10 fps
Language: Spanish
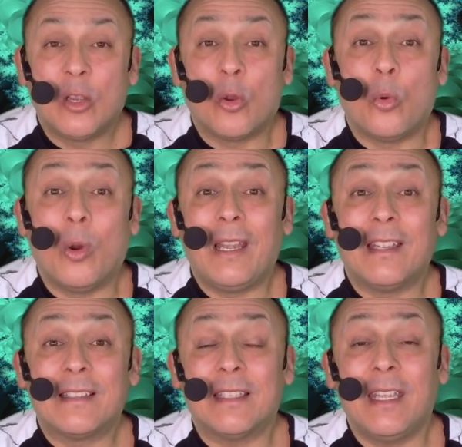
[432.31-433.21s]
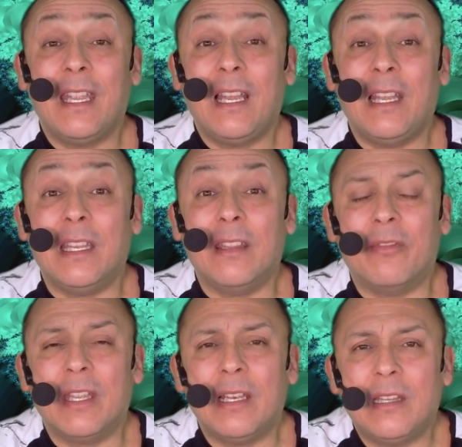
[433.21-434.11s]
cuál es el
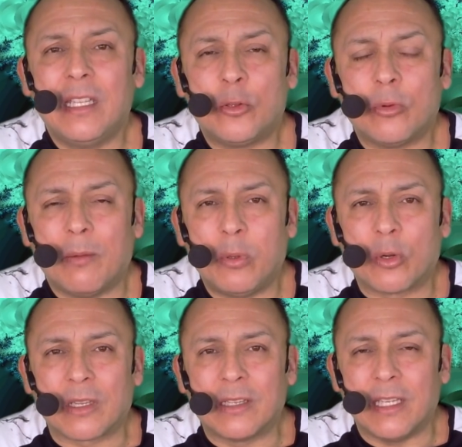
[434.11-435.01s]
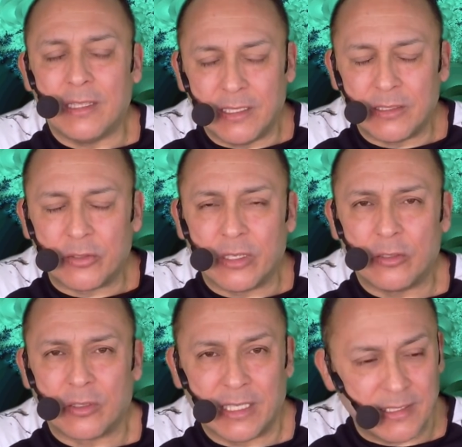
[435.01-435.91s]
nivel de tu aporte dentro de
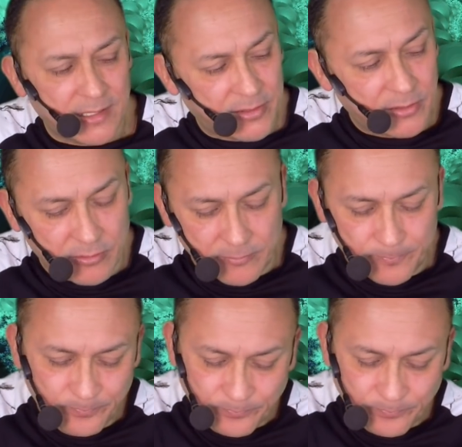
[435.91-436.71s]
la organización.